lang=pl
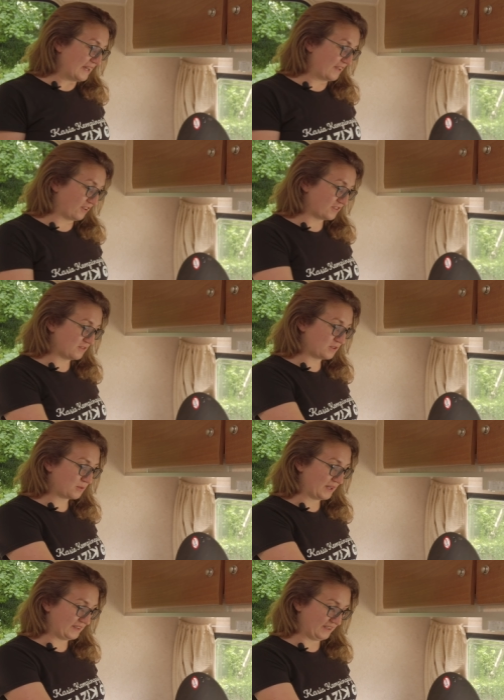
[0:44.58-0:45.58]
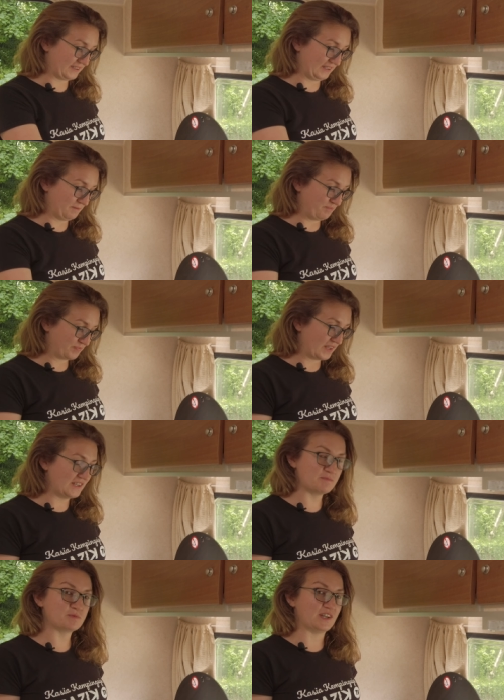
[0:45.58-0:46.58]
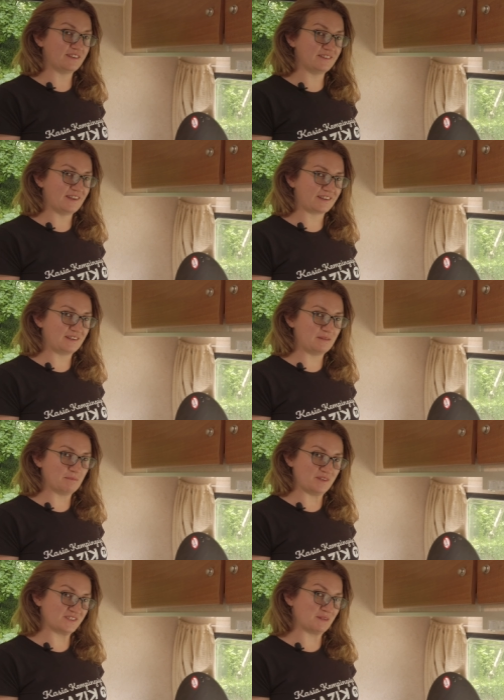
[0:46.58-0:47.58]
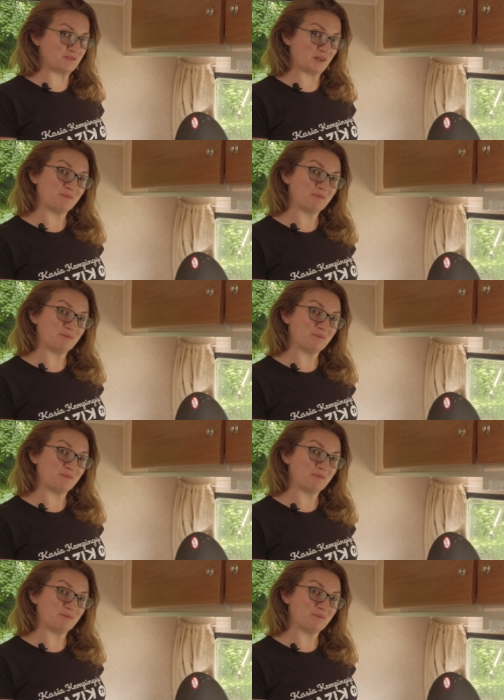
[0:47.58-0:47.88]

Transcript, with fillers: I to są składniki i sprzęt, jaki będzie nam dzisiaj